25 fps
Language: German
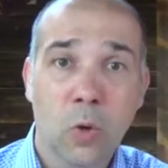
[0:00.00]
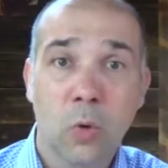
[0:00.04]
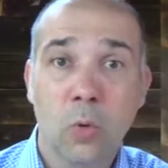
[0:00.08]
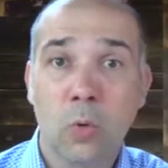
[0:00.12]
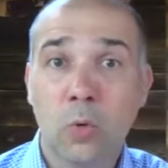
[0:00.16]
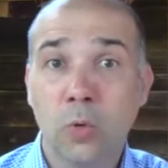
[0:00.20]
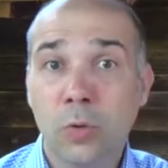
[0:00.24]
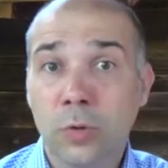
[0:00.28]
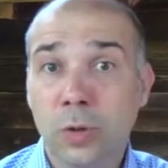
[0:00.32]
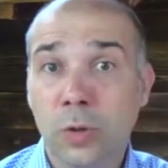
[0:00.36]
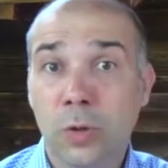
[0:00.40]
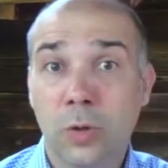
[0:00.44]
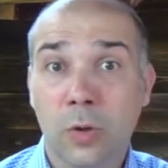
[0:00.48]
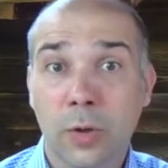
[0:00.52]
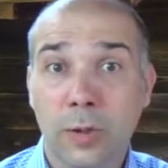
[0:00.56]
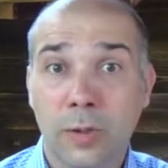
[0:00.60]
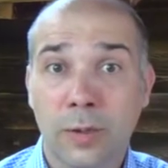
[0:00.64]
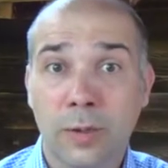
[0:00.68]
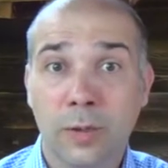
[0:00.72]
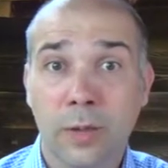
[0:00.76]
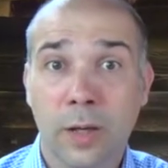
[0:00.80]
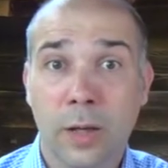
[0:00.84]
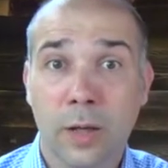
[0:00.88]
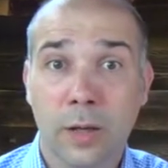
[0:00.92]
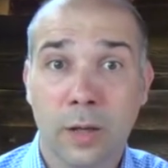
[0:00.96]
oder
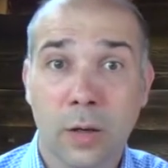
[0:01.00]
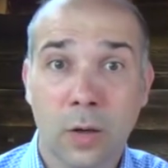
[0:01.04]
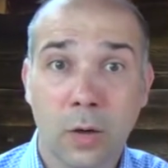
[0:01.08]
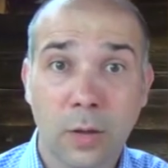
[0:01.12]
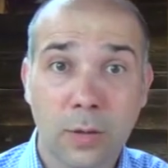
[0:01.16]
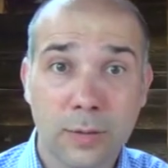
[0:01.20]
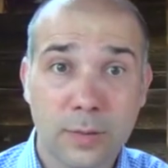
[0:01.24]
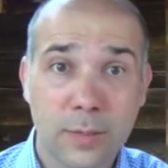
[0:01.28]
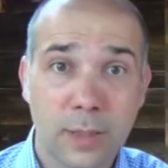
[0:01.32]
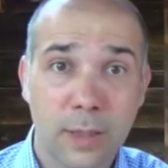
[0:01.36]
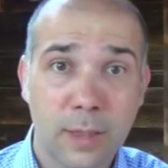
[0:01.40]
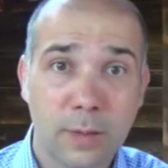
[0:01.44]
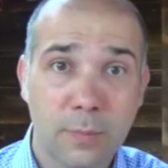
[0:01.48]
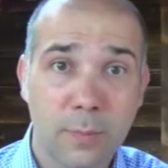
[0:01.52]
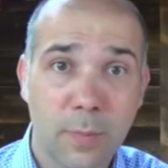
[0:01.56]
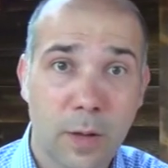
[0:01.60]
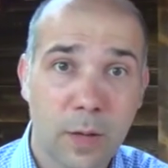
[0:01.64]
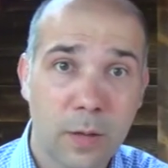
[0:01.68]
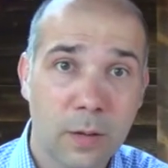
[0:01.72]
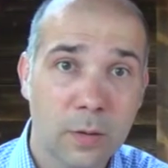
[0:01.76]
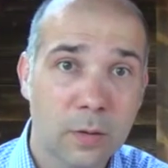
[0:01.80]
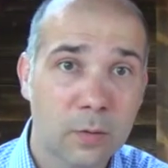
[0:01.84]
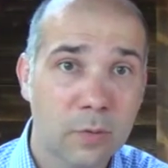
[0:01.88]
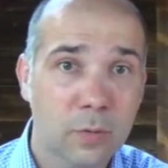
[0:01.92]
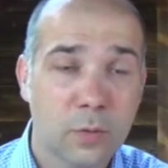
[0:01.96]
Leute, die eine Hochzeit
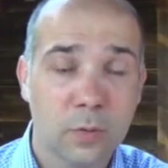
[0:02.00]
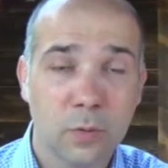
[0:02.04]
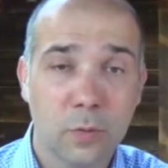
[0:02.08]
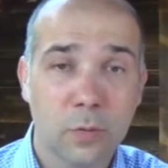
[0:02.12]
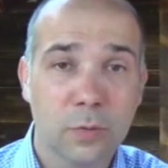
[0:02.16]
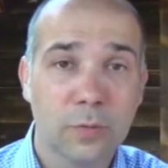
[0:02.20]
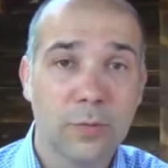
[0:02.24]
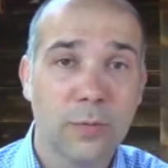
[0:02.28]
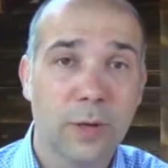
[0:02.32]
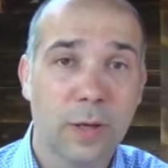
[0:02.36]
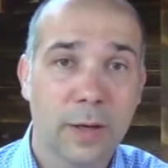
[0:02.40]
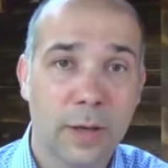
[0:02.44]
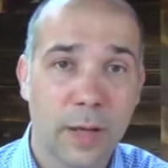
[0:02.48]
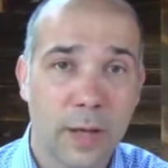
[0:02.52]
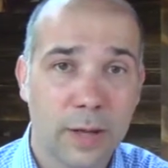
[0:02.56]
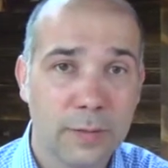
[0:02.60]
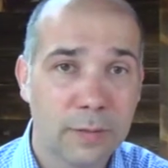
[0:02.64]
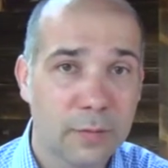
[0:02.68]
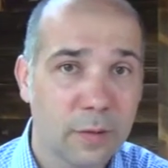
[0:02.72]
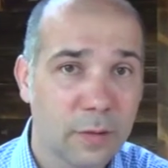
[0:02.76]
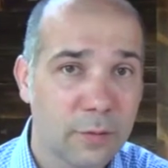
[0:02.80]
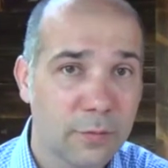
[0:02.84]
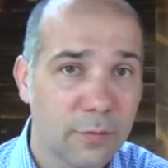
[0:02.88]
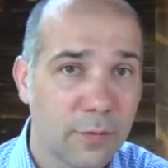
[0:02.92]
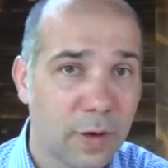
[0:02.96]
machen oder irgendwie eine
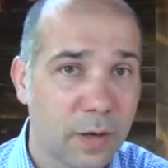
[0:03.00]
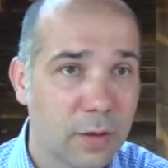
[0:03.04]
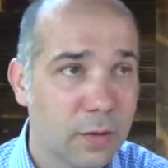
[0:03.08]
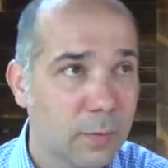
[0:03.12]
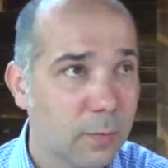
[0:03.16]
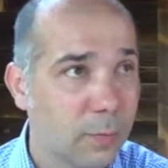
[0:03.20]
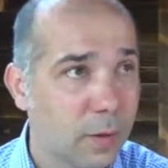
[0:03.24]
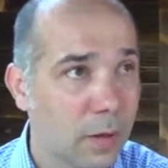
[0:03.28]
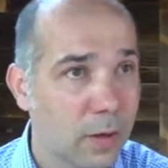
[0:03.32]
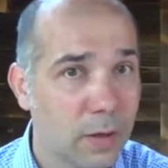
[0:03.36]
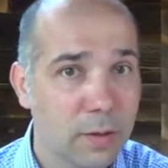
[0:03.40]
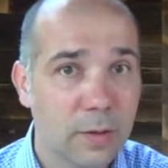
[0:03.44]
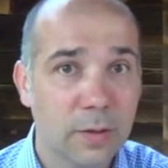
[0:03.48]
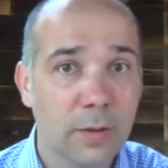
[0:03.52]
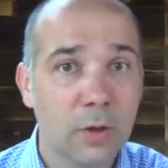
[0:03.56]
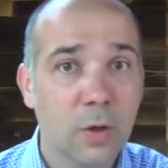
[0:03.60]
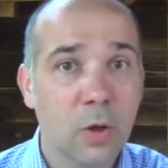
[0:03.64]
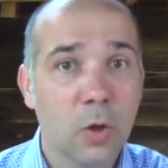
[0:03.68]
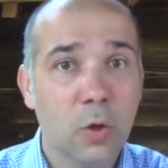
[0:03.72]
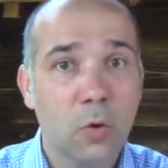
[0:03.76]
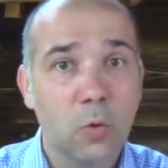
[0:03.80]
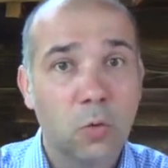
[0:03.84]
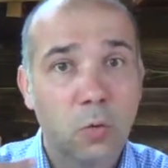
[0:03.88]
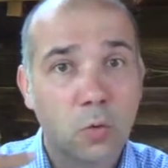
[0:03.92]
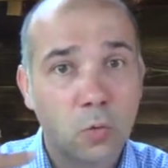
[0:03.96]
andere Feier planen,
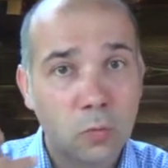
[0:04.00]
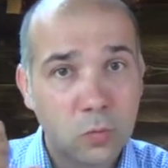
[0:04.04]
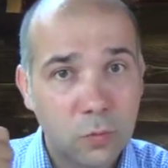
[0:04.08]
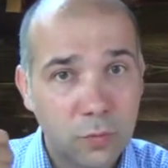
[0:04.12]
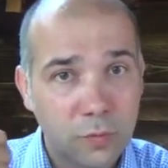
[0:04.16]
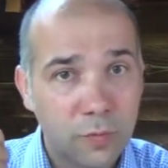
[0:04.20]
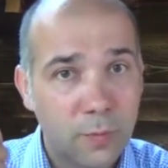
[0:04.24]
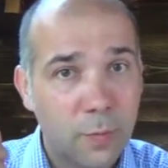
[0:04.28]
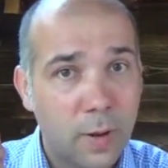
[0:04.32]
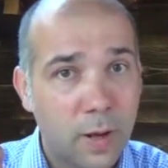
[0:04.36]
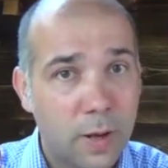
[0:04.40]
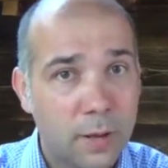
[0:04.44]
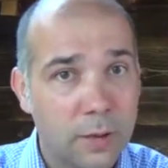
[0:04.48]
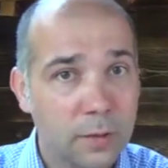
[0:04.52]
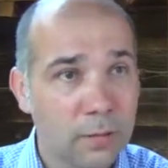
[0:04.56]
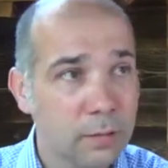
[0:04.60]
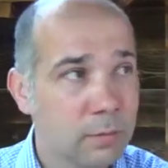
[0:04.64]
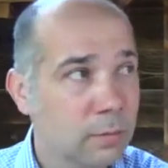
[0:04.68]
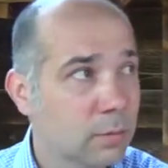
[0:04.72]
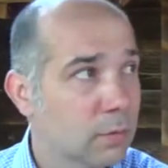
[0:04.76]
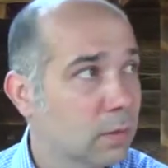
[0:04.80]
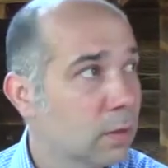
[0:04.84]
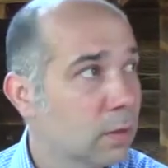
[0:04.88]
rufen an,